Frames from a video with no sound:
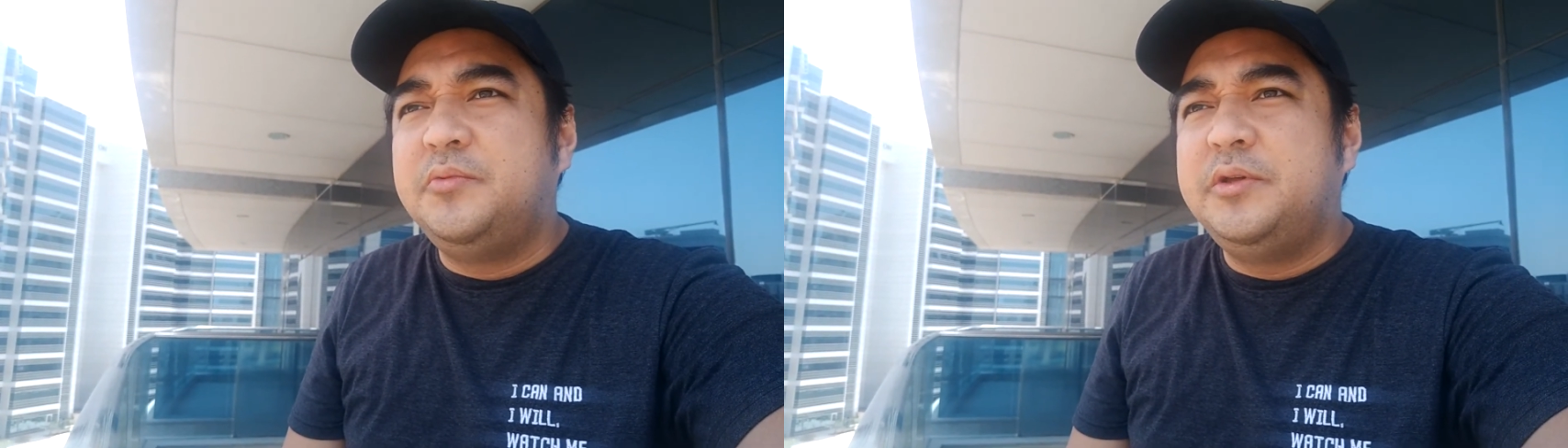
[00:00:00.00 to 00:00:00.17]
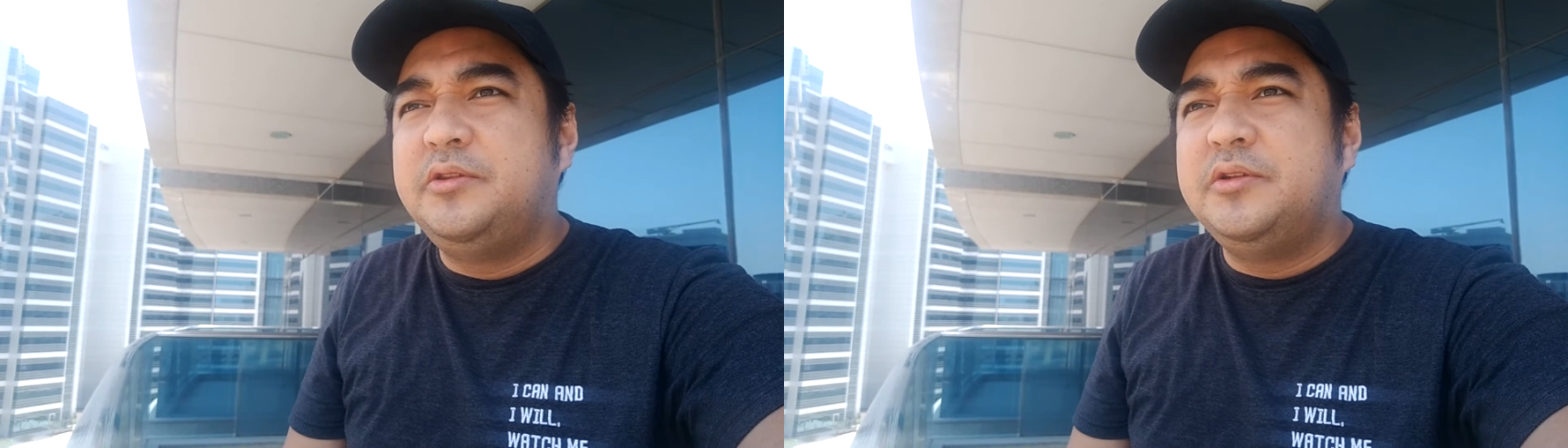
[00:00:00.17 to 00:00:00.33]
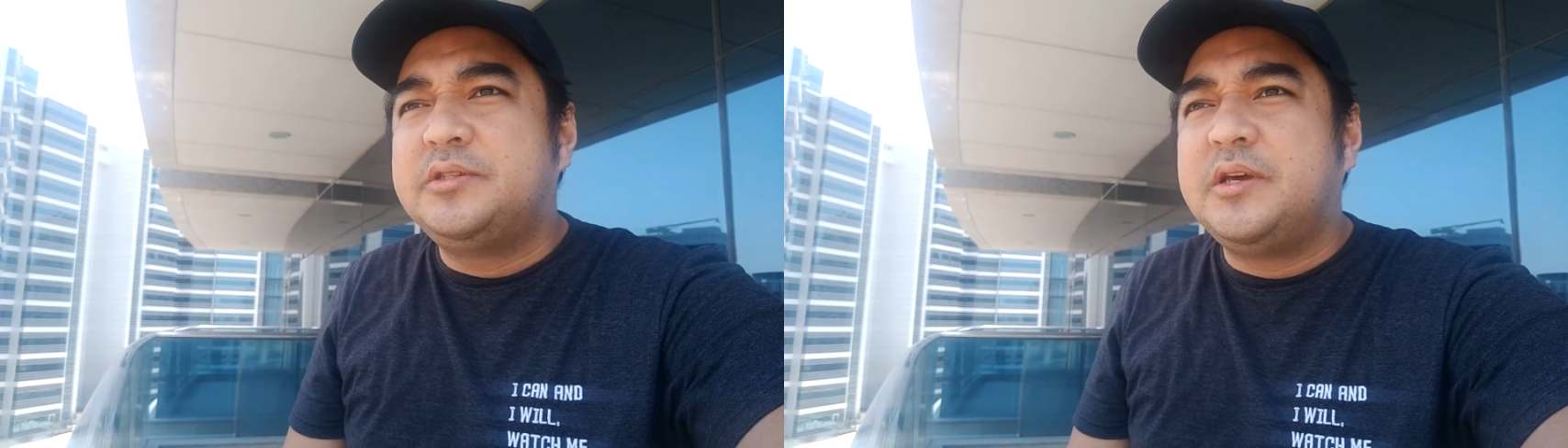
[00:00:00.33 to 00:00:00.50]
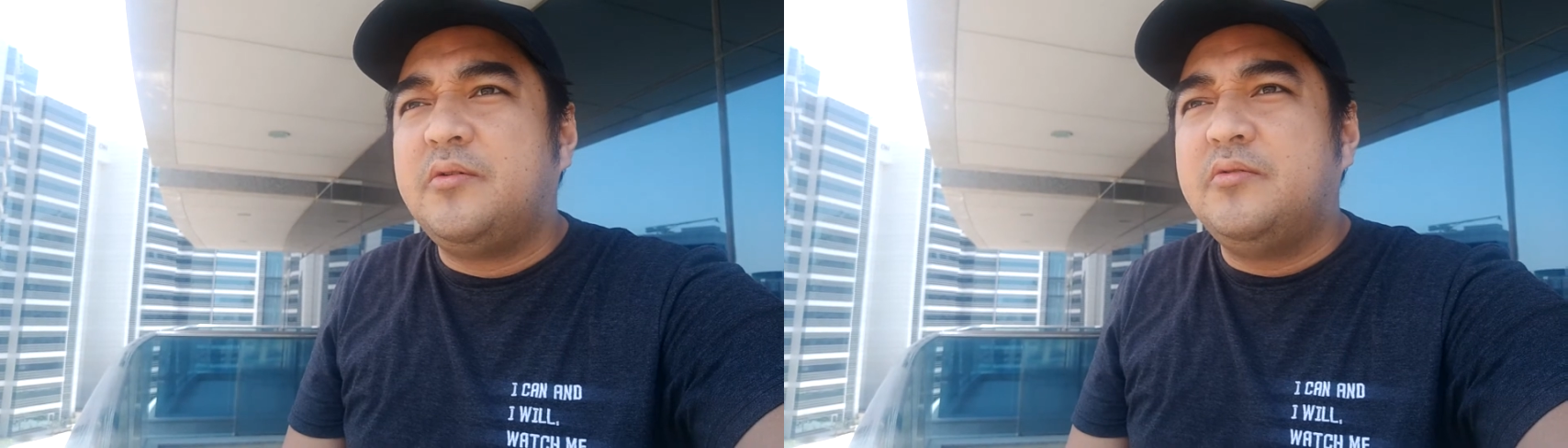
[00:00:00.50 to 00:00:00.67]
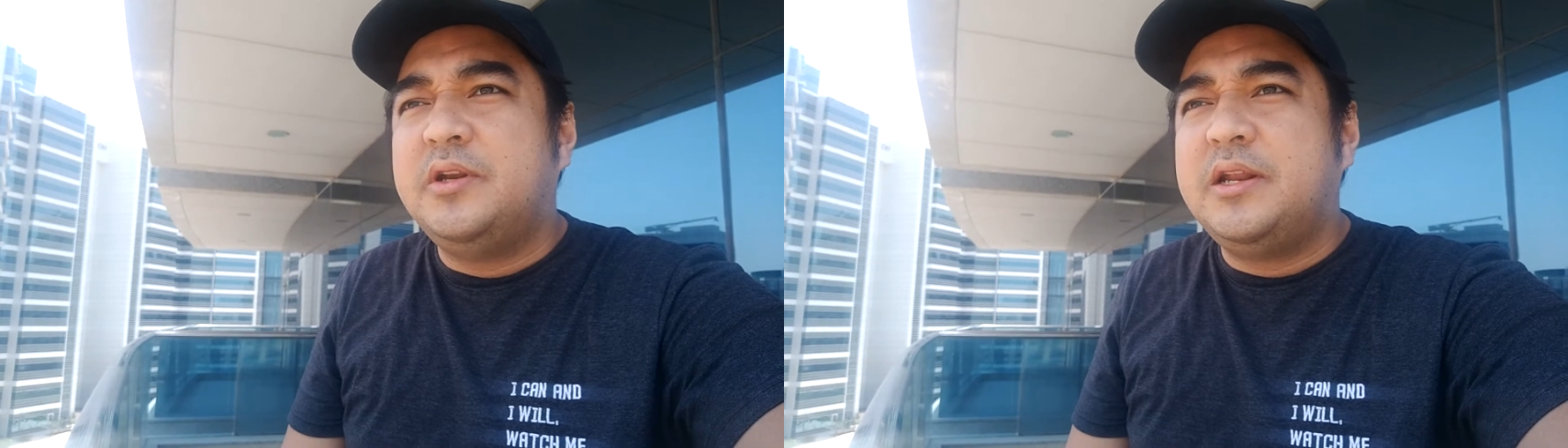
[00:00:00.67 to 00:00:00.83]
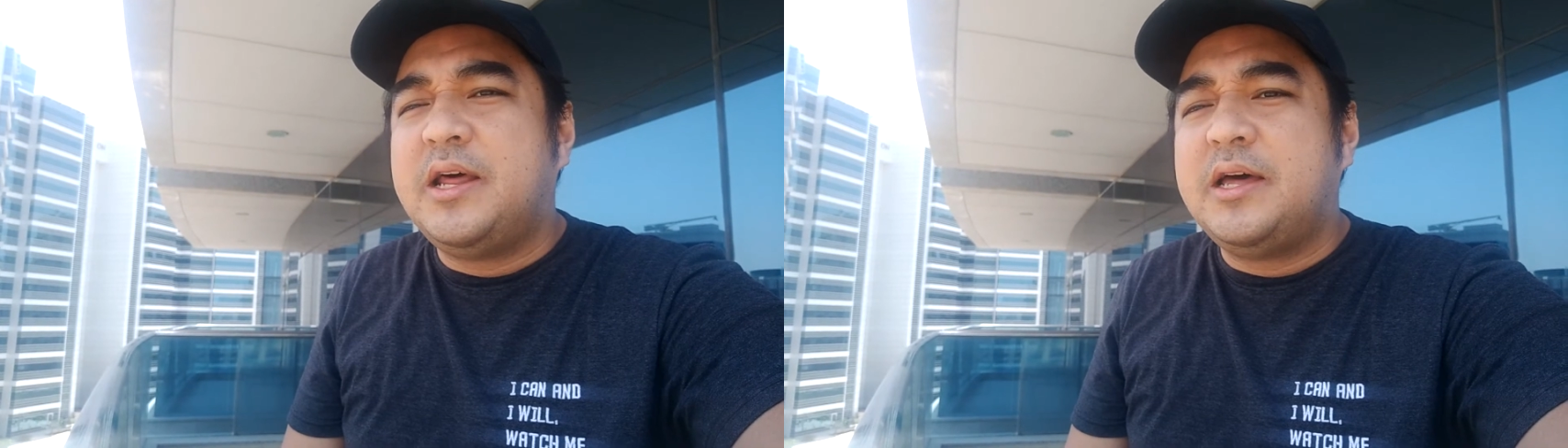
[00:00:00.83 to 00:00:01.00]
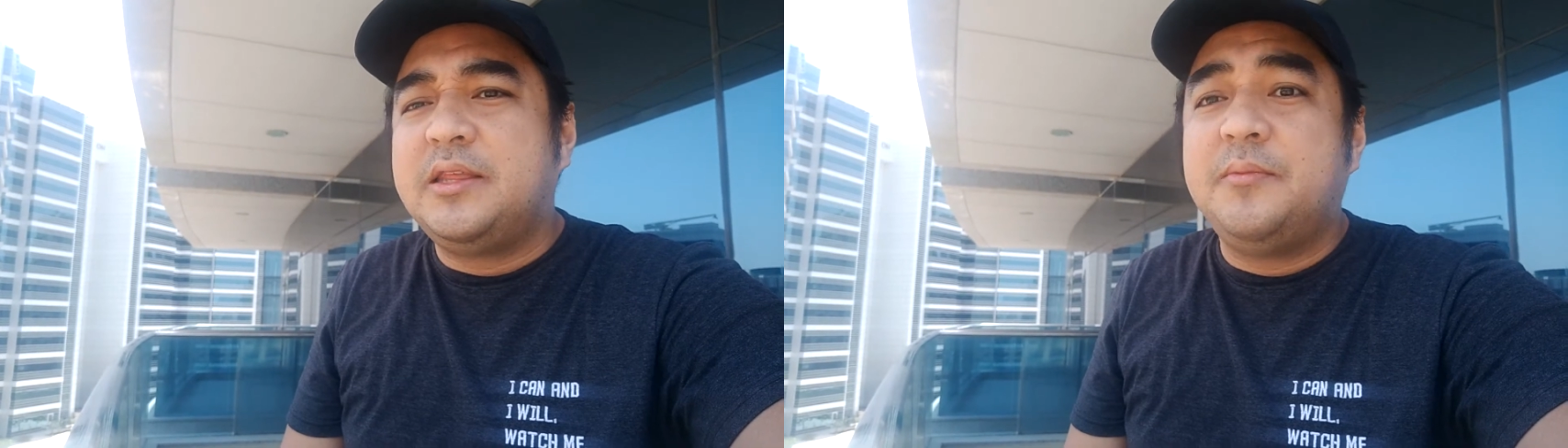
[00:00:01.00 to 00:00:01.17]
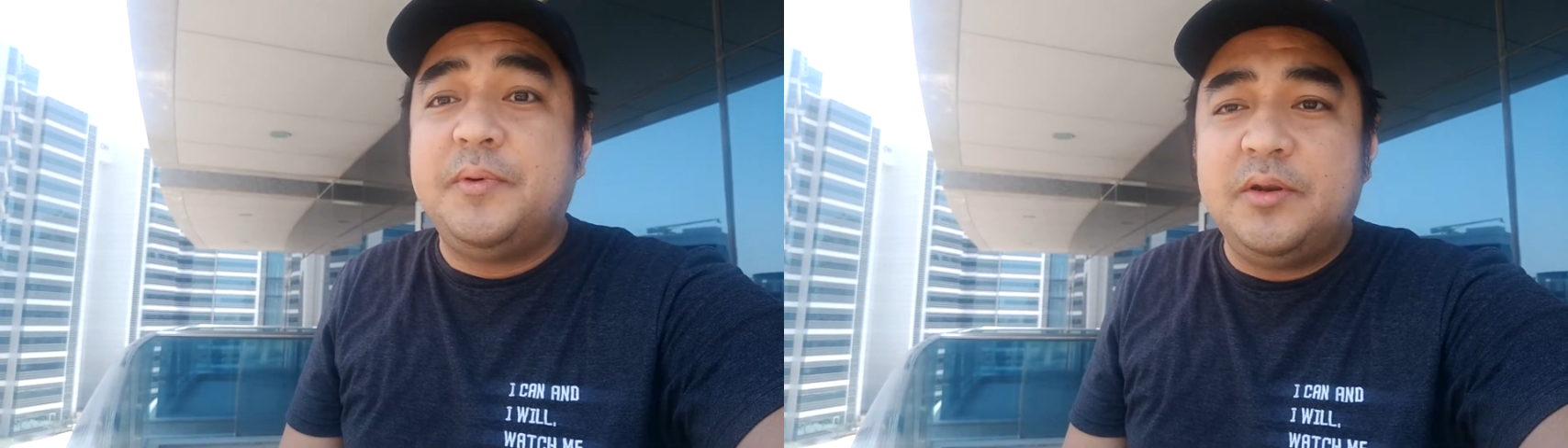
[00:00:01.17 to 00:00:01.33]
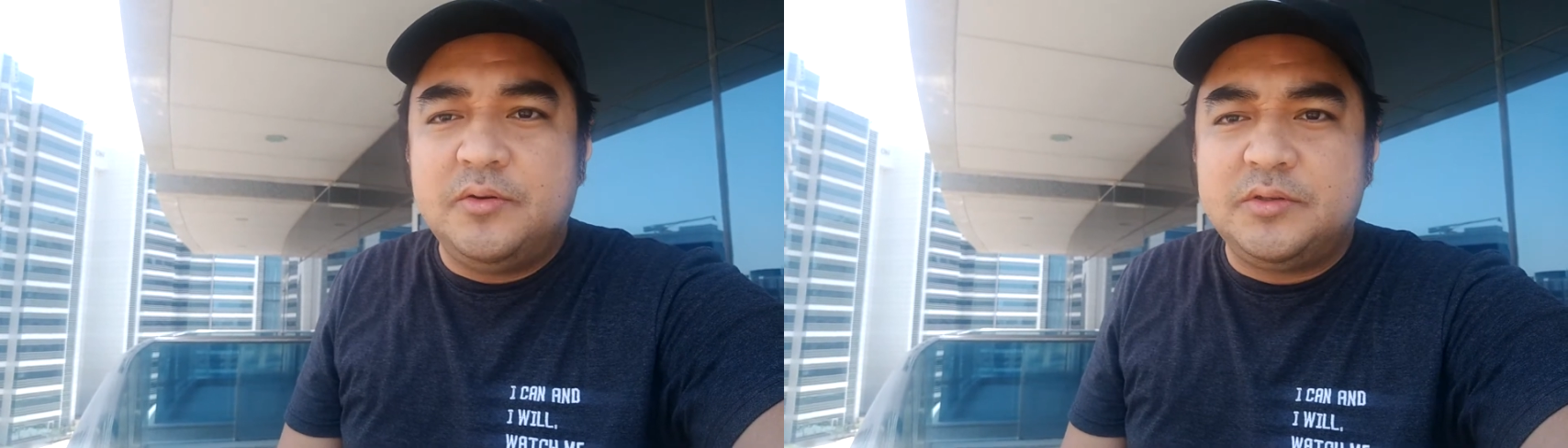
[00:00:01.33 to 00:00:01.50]
with dun sa una nating
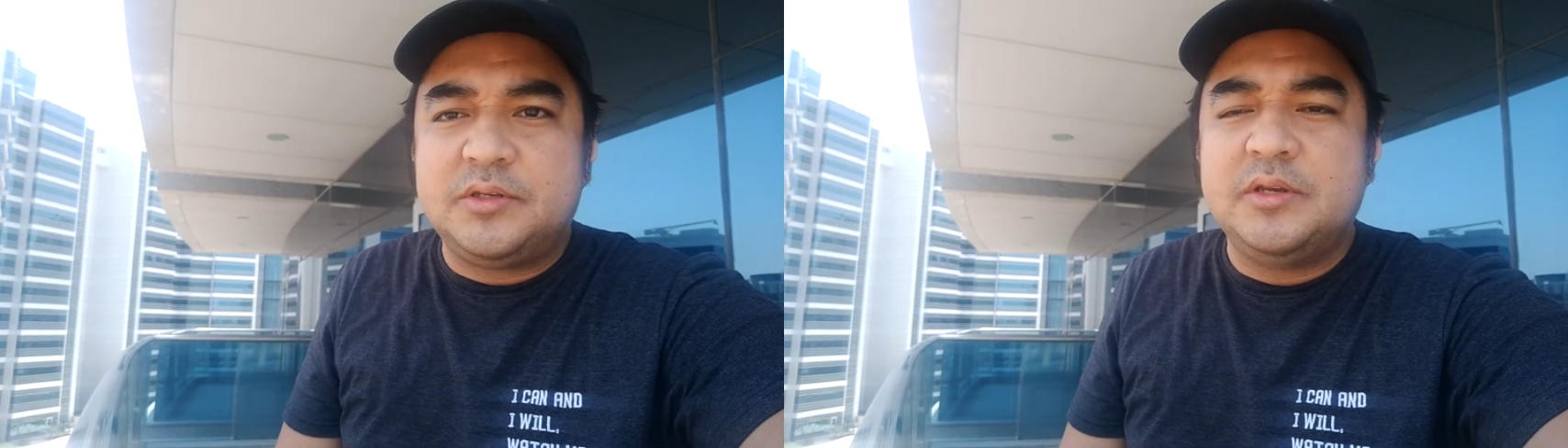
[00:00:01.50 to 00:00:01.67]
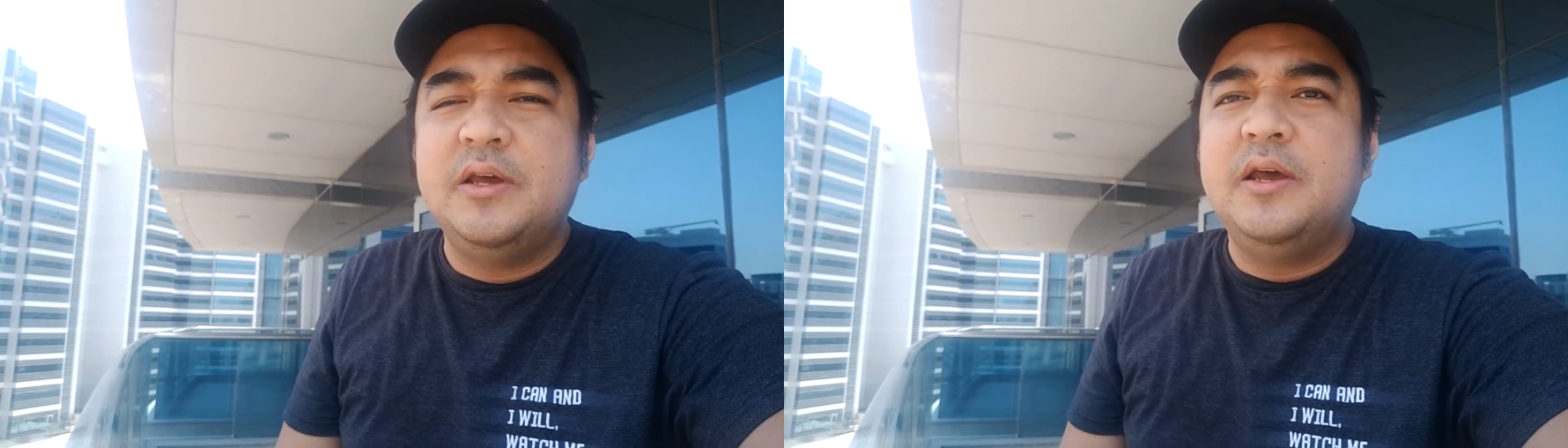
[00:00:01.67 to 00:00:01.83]
pinos,